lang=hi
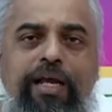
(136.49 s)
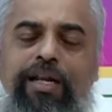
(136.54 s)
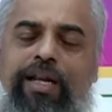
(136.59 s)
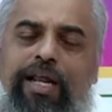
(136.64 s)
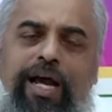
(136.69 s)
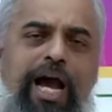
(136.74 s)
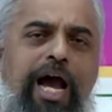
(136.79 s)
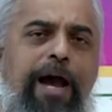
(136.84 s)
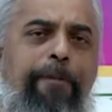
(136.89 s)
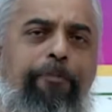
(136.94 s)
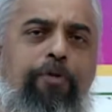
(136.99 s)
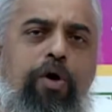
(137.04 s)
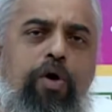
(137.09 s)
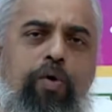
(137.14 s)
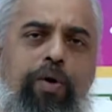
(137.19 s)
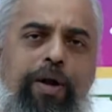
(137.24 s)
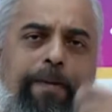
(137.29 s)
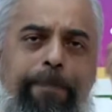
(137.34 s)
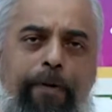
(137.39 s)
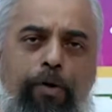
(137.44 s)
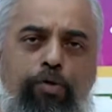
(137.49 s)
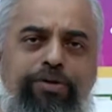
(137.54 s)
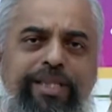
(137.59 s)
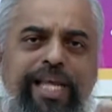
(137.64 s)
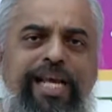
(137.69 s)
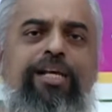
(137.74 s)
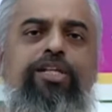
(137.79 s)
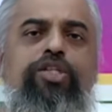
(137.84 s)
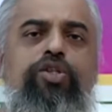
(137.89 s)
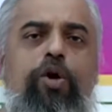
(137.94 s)
न आपको कोई
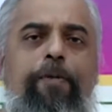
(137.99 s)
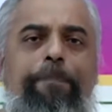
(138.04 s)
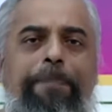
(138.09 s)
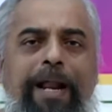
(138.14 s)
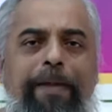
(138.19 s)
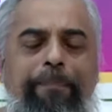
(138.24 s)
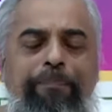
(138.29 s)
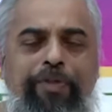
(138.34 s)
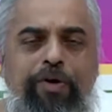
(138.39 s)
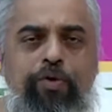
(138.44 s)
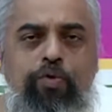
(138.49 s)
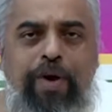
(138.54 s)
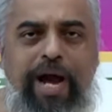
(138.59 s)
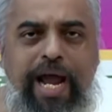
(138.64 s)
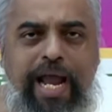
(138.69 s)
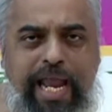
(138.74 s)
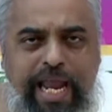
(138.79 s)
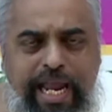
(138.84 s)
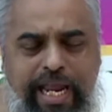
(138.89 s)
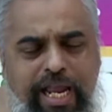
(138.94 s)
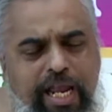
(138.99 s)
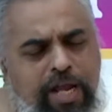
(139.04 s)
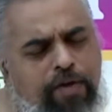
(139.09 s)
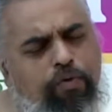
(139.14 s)
भौतिक सुख प्राप्त हुआ है